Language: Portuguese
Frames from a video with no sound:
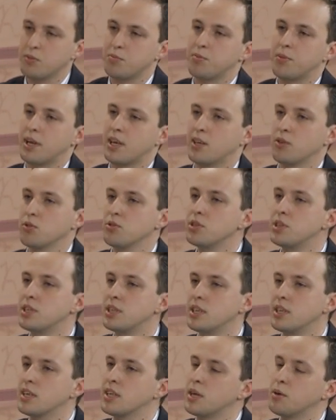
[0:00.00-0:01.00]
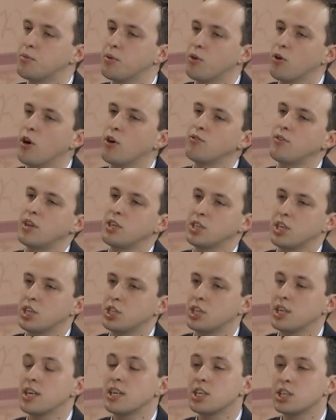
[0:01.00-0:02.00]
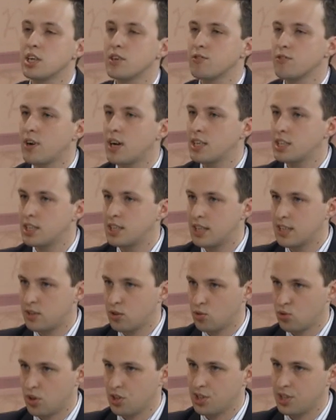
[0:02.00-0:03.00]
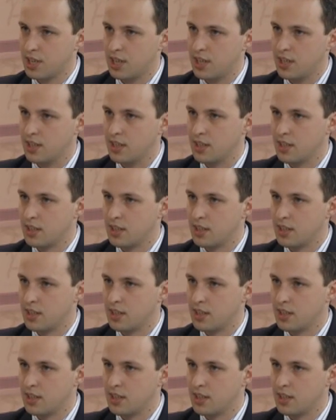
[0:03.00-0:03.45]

para que no dia da prova ele já chegue e já vá direto à sua sala.